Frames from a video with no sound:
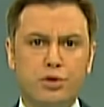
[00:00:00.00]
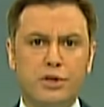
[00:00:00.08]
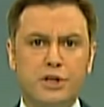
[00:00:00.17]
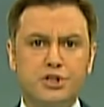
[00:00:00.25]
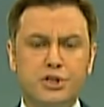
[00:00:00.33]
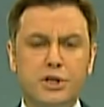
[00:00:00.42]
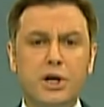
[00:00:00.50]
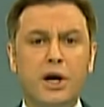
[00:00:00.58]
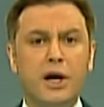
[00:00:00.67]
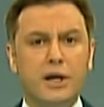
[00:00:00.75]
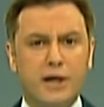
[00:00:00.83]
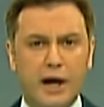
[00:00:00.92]
soydaşı,
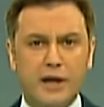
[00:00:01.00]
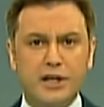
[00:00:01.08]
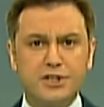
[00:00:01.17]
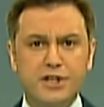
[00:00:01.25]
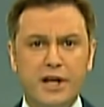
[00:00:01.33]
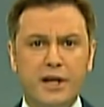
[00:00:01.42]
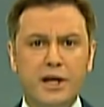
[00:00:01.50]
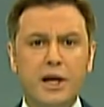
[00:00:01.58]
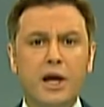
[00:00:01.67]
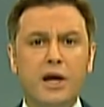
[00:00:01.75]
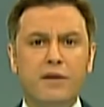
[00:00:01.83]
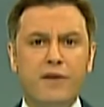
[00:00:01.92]

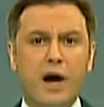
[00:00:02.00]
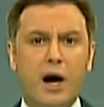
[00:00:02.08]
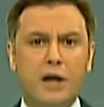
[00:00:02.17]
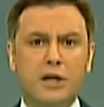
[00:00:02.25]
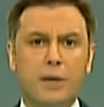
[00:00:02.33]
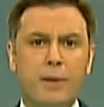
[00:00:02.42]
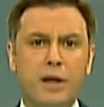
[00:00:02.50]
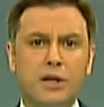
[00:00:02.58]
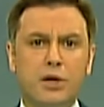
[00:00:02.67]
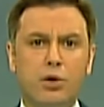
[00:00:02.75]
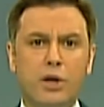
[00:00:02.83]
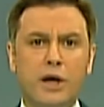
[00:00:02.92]
kardeşleri ve
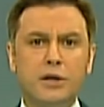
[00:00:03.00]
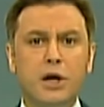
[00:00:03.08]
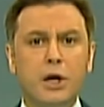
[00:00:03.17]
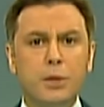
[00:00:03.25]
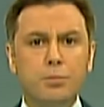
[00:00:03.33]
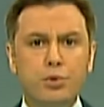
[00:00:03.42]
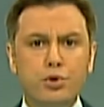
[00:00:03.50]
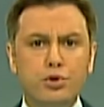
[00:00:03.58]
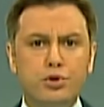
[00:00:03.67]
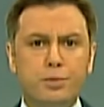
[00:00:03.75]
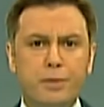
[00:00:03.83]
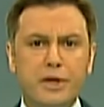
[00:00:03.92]
akrabaları olan
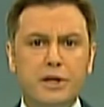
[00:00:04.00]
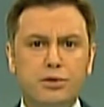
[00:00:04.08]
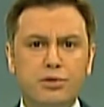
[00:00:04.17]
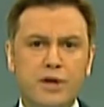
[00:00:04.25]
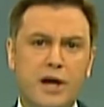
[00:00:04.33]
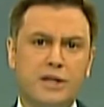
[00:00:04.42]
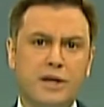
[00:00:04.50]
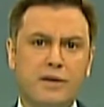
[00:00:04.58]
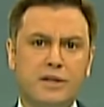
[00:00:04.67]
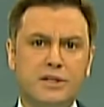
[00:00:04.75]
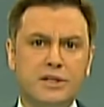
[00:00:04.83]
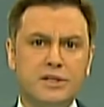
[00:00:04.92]
büyük bir dünya
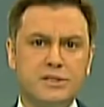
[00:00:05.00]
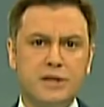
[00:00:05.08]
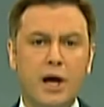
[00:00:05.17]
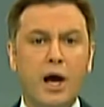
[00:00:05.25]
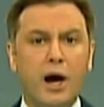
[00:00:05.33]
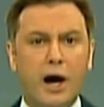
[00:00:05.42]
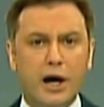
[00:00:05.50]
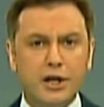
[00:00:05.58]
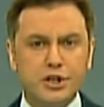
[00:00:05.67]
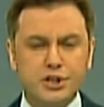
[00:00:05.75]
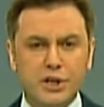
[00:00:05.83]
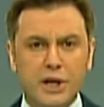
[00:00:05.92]
devletiyiz.
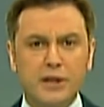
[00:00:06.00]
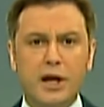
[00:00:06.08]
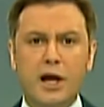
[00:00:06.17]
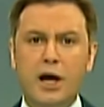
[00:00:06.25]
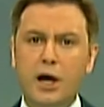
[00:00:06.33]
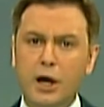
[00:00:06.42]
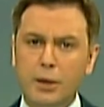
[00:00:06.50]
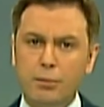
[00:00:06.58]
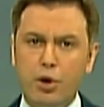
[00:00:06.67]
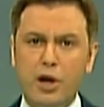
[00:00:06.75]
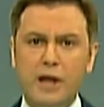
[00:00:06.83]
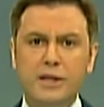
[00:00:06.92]
Ayrıştıranlara,
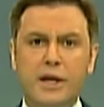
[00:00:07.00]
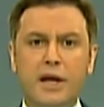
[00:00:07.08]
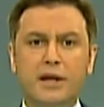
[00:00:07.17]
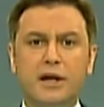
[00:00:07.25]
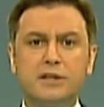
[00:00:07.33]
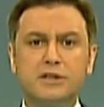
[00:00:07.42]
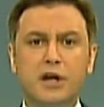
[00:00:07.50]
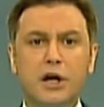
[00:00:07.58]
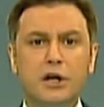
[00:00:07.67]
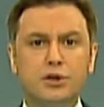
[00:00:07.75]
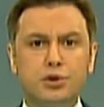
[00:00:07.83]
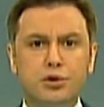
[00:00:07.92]
bölenlere inat
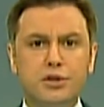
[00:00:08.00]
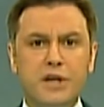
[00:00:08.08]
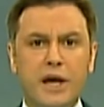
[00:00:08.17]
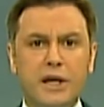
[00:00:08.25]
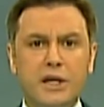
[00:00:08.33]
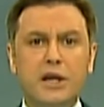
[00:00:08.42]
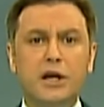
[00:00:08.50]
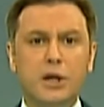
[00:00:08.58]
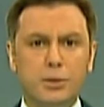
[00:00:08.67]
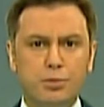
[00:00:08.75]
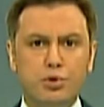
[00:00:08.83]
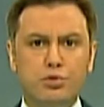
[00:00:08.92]
Türkiye'yi
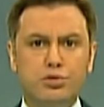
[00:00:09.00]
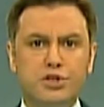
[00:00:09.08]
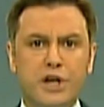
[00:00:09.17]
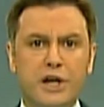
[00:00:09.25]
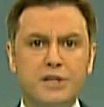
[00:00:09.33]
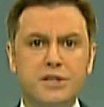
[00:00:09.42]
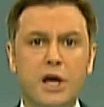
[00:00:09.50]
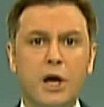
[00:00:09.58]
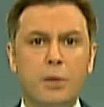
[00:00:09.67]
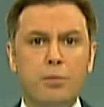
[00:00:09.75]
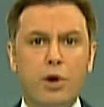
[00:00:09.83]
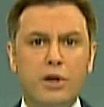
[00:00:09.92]
büyüteceğiz.
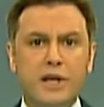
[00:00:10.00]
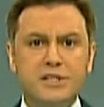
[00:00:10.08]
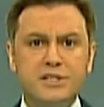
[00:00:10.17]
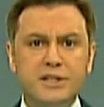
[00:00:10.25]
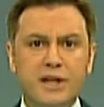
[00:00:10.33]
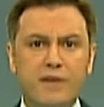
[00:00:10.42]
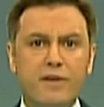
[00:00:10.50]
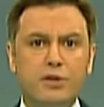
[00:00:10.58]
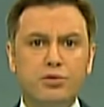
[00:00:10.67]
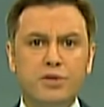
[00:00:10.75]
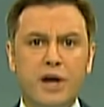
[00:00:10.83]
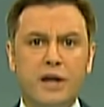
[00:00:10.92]
Bölgesinde
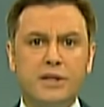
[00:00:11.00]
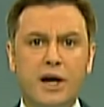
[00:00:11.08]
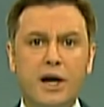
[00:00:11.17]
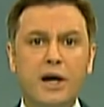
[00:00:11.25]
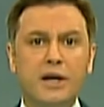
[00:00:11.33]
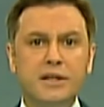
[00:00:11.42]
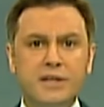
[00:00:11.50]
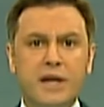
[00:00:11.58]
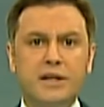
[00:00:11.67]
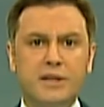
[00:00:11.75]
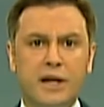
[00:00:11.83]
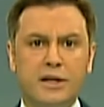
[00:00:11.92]
ve dünyada
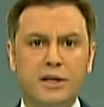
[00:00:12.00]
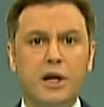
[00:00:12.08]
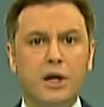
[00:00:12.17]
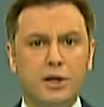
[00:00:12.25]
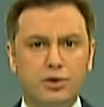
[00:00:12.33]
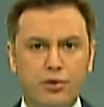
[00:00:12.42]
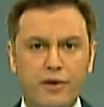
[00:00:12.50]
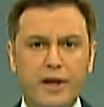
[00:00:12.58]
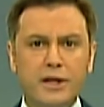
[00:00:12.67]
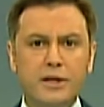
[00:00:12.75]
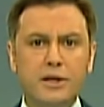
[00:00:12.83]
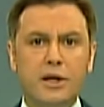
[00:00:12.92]
yeniden
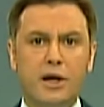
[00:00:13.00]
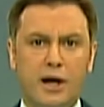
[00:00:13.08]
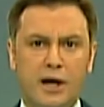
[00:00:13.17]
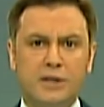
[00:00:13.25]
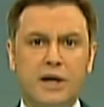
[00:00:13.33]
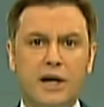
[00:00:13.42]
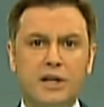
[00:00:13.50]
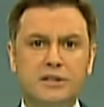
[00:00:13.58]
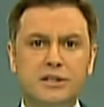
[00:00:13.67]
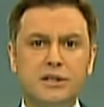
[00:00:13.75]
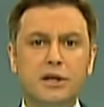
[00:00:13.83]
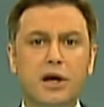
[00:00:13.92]
güvenin,
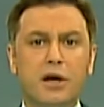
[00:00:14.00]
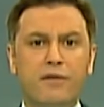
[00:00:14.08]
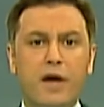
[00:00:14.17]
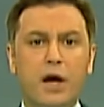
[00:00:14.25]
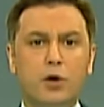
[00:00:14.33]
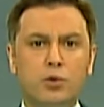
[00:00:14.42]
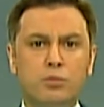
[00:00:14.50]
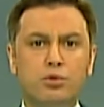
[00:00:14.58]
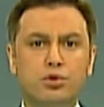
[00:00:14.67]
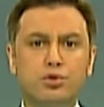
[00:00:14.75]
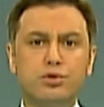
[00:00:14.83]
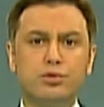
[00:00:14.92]
adaletin ve
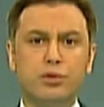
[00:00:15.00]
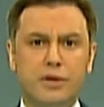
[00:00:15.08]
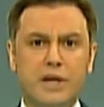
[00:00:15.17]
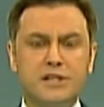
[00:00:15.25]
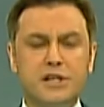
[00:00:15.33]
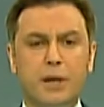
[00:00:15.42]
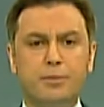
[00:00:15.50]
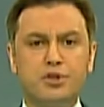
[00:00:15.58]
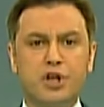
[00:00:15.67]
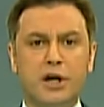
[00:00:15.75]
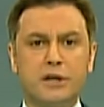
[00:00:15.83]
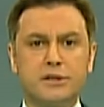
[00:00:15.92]
umudun ülkesi
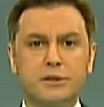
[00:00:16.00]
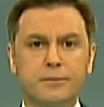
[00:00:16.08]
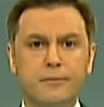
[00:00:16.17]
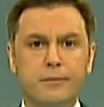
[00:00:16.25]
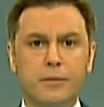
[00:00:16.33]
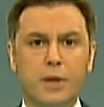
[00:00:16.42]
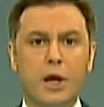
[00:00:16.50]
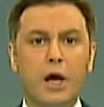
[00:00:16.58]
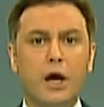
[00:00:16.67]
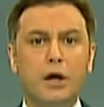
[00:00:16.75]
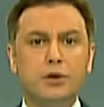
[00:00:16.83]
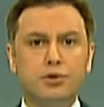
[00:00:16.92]
yapacağız.''
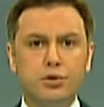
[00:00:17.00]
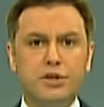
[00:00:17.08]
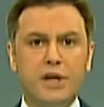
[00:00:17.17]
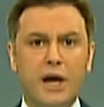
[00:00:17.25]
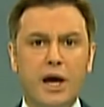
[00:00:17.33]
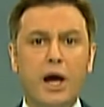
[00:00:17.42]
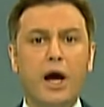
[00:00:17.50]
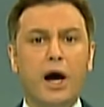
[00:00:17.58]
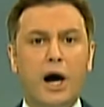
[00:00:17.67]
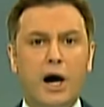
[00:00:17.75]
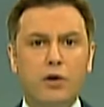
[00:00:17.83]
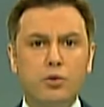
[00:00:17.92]
Türkiye
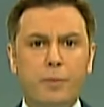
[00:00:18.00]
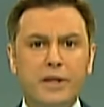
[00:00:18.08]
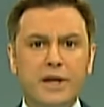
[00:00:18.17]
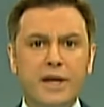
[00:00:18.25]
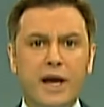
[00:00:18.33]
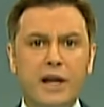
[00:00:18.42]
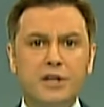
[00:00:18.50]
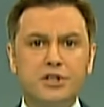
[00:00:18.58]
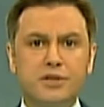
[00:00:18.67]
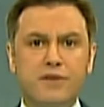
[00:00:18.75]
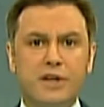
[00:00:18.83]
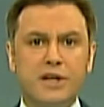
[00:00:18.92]
Avrupa'da
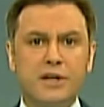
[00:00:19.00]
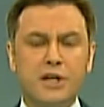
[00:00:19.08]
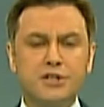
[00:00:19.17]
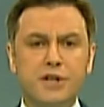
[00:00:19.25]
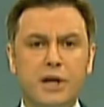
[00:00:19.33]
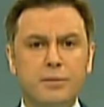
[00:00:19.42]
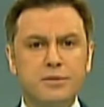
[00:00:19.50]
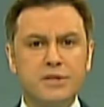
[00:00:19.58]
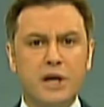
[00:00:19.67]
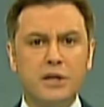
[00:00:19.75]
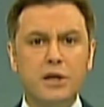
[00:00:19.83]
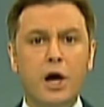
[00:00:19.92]
yerleşik
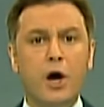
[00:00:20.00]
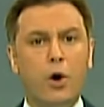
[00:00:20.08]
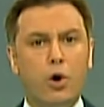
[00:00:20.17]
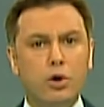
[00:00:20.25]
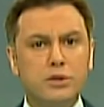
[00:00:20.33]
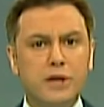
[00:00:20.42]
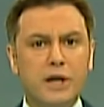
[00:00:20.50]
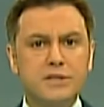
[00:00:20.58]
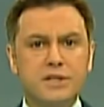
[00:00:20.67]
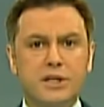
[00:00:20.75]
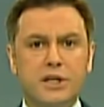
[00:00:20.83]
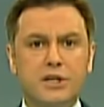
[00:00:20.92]
vatandaşlarımızdan Orta
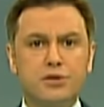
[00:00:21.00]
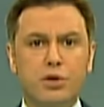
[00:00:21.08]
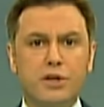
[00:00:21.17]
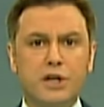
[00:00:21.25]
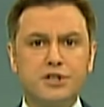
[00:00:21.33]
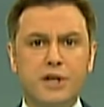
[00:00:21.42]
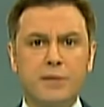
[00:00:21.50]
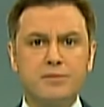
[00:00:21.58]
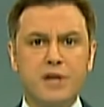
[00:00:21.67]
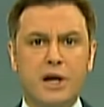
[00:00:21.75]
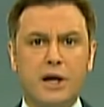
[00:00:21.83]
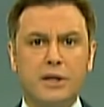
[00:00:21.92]
Asya'daki
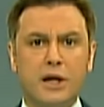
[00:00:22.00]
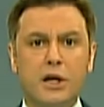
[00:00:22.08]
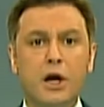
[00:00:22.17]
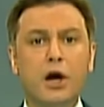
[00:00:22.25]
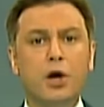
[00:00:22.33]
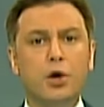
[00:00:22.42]
soydaşlarımıza kadar